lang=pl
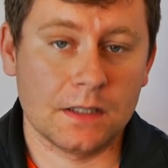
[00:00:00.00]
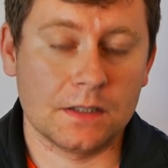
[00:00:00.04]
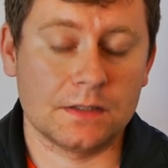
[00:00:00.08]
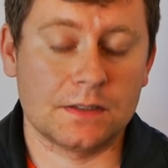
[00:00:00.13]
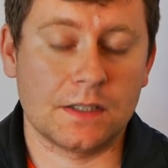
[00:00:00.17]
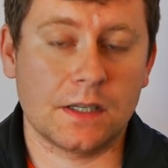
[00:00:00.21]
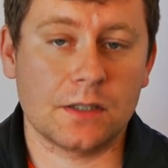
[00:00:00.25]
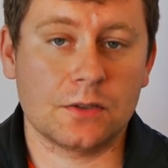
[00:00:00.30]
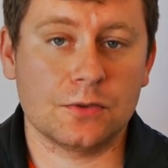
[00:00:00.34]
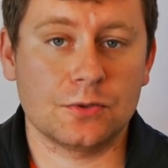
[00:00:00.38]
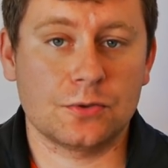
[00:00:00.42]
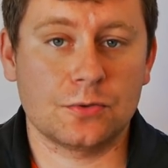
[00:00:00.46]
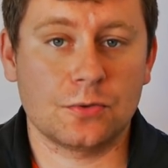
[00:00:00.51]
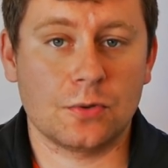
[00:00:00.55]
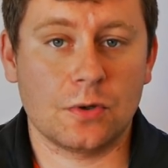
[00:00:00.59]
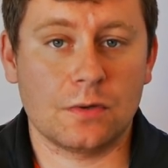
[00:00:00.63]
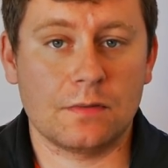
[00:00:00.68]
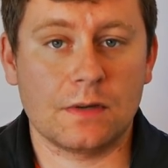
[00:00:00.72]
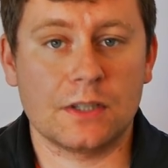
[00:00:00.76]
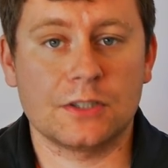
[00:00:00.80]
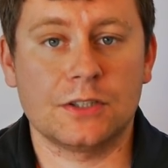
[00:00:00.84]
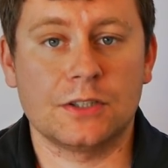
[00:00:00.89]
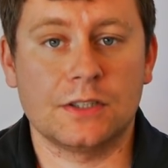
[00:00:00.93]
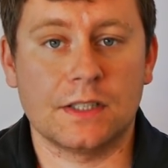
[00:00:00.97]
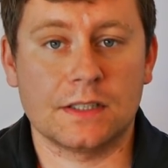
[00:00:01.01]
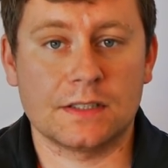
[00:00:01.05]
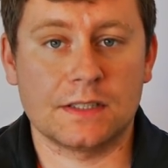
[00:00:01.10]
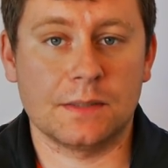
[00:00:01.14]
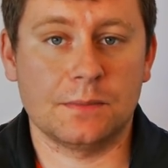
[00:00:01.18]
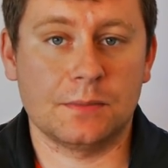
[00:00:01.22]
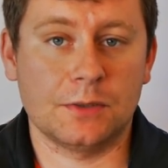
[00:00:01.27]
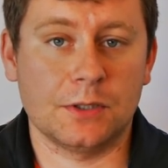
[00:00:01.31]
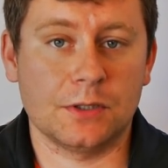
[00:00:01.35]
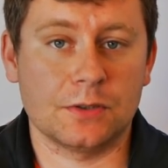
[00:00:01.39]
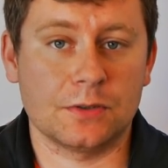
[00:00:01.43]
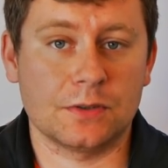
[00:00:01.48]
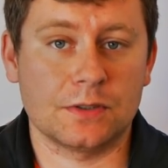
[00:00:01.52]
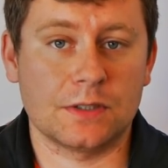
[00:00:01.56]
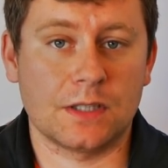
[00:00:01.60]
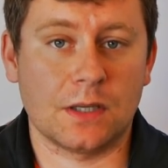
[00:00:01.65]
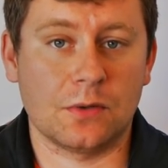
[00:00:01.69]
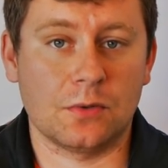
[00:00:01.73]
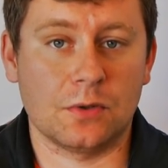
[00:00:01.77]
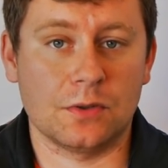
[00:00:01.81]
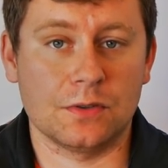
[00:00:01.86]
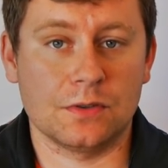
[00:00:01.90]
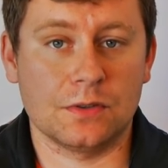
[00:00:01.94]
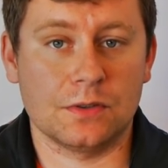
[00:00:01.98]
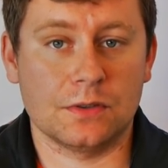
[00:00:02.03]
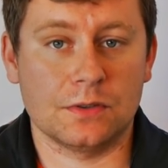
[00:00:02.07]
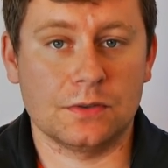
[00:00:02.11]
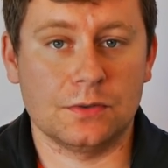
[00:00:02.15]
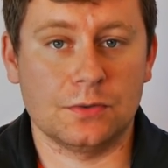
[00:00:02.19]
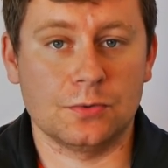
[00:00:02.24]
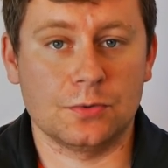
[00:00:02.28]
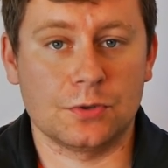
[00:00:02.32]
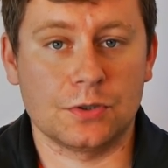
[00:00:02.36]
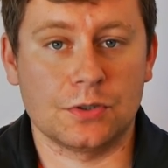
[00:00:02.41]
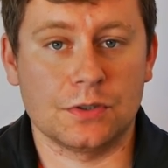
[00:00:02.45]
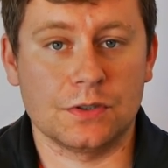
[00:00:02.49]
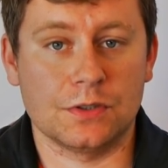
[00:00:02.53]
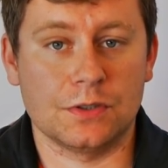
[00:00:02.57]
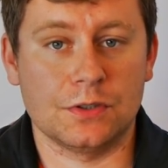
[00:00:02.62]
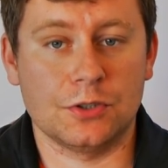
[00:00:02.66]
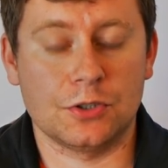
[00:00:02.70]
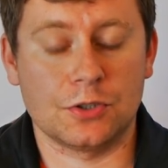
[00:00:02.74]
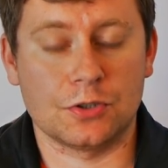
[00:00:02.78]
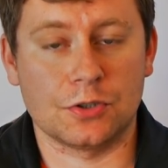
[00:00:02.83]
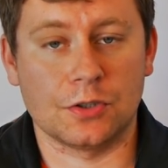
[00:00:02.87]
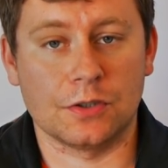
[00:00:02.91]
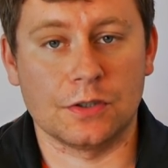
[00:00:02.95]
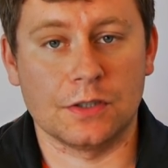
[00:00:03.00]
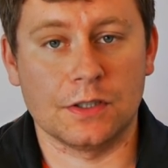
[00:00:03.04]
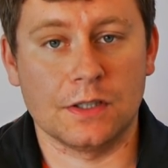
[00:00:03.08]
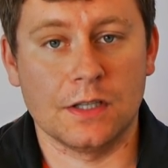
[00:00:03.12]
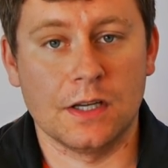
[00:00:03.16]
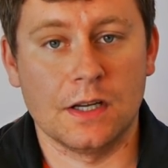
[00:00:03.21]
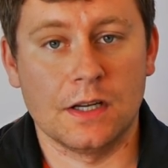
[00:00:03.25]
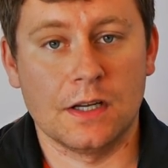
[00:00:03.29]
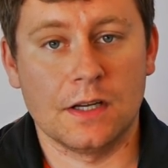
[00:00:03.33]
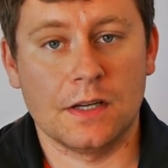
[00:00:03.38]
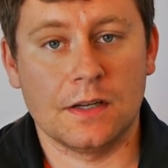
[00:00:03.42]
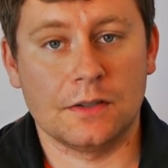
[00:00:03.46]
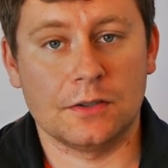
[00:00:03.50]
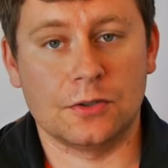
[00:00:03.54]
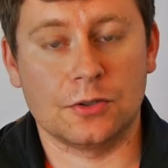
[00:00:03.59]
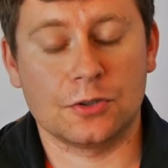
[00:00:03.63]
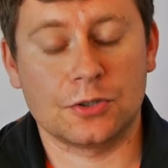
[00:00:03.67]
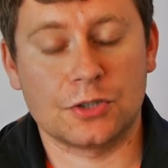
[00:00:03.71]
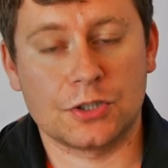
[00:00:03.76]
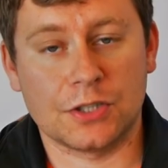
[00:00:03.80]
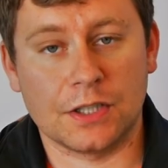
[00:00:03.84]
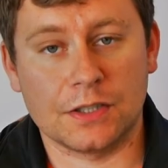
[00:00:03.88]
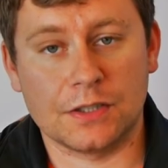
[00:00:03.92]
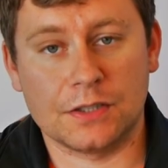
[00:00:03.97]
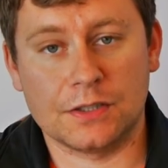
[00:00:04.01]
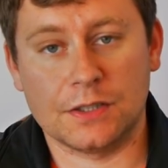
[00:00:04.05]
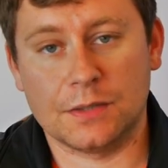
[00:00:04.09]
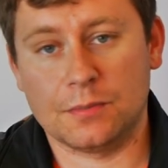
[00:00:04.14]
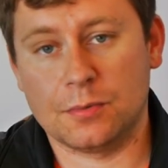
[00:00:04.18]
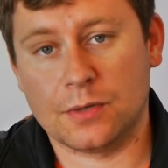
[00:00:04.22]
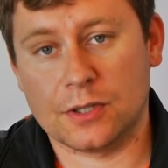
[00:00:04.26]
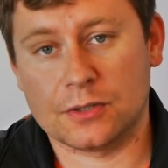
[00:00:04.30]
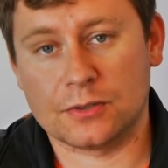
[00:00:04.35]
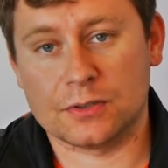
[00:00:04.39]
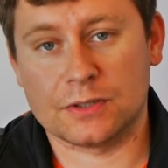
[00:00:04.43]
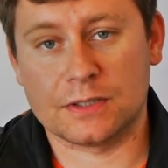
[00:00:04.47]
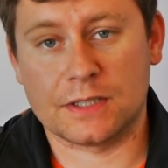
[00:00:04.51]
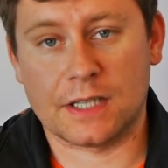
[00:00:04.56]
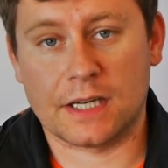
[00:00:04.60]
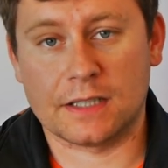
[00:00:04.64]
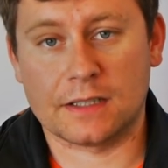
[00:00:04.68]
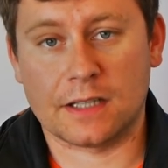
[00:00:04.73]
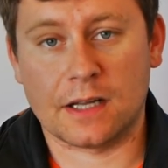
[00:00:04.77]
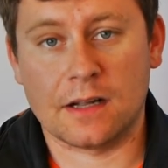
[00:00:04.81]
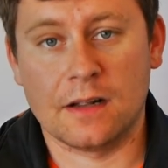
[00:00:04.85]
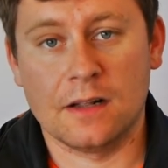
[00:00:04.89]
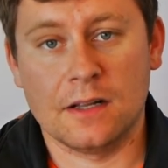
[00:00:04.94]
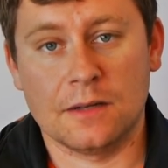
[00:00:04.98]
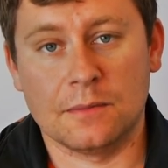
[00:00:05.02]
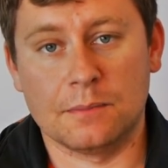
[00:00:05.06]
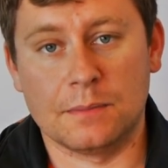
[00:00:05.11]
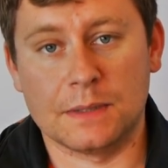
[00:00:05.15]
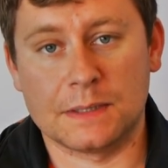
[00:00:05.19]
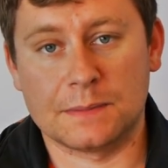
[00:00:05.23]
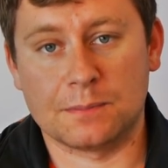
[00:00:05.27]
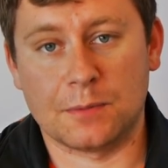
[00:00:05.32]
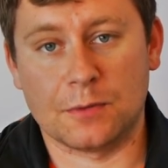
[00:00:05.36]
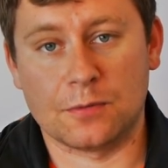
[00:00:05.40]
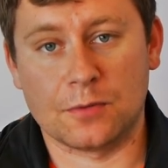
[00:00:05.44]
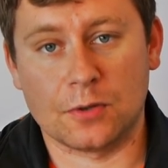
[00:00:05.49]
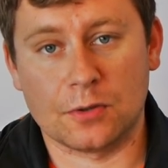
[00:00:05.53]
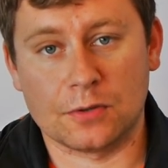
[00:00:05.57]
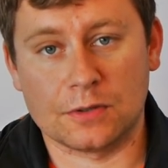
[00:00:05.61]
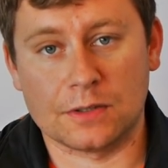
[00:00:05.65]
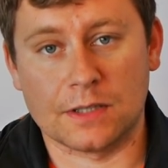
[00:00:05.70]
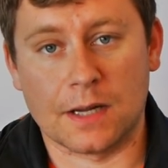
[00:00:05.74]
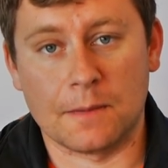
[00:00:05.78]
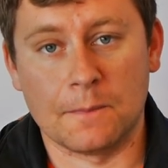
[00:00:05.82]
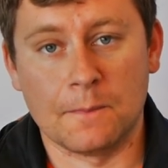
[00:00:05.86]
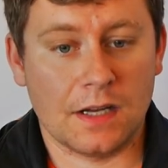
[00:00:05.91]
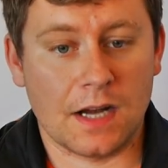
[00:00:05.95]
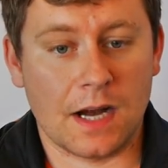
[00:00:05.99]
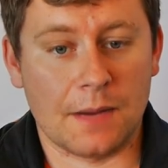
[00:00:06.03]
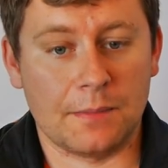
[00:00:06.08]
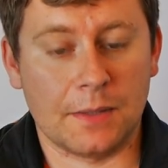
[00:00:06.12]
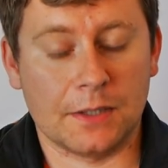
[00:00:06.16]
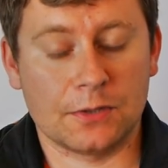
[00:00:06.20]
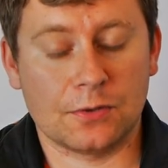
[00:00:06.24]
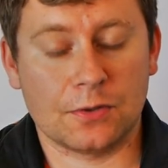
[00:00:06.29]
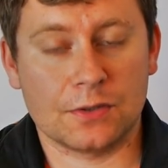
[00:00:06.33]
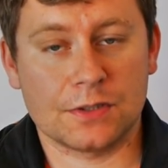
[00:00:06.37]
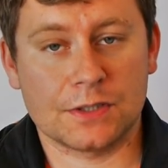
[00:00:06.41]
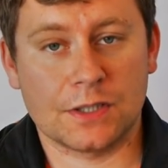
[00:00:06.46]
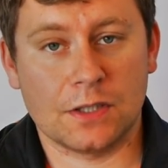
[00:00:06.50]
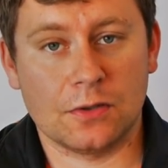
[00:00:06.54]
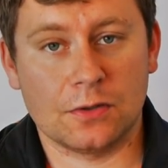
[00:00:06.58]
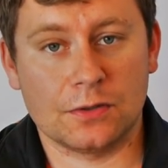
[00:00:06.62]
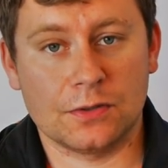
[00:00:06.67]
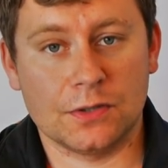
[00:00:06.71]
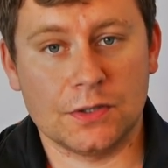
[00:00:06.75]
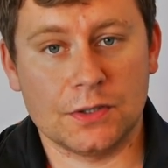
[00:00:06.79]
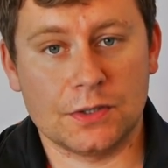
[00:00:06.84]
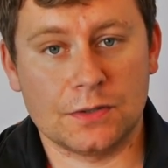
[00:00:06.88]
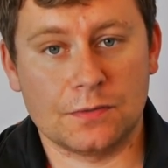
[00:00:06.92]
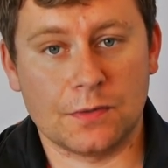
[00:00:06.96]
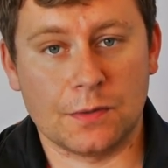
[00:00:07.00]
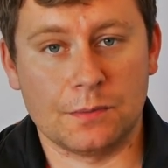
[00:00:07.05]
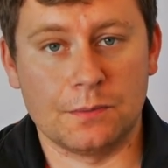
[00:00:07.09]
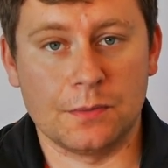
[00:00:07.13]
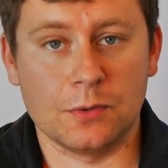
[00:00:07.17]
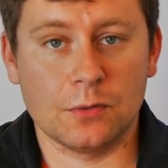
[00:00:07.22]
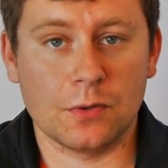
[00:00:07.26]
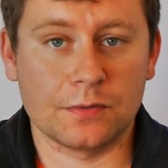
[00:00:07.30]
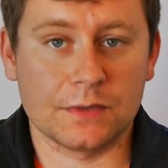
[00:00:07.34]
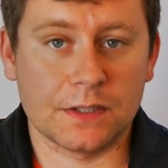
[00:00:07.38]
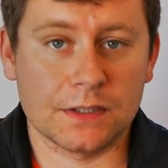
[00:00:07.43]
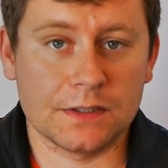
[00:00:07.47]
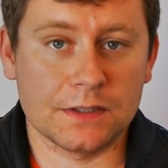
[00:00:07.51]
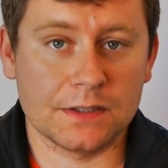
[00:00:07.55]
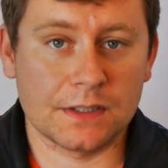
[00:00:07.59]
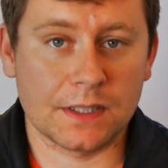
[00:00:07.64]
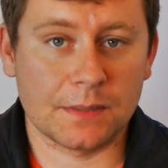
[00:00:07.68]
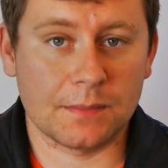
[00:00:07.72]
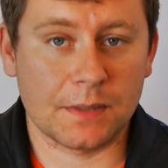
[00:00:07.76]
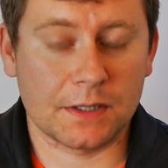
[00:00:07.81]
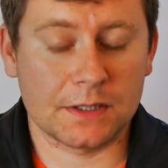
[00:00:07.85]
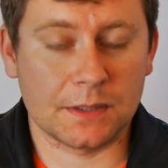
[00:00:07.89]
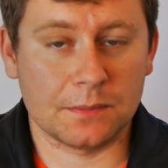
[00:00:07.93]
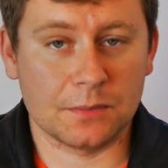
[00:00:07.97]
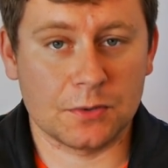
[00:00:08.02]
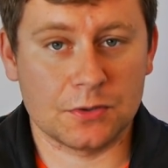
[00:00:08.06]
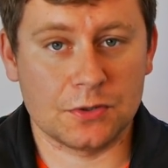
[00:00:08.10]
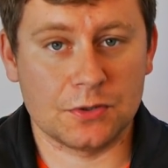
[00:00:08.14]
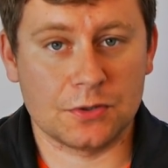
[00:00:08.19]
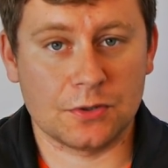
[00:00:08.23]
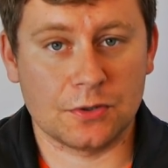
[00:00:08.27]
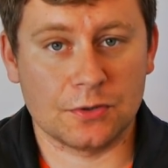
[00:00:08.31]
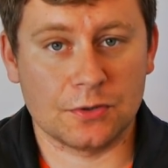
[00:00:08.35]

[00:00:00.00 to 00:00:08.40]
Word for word: zrekonstruować, następnie został on już zniszczony doszczętnie była to strata bezpowrotna. Amatorskie lotnictwo było wtedy tematem dosyć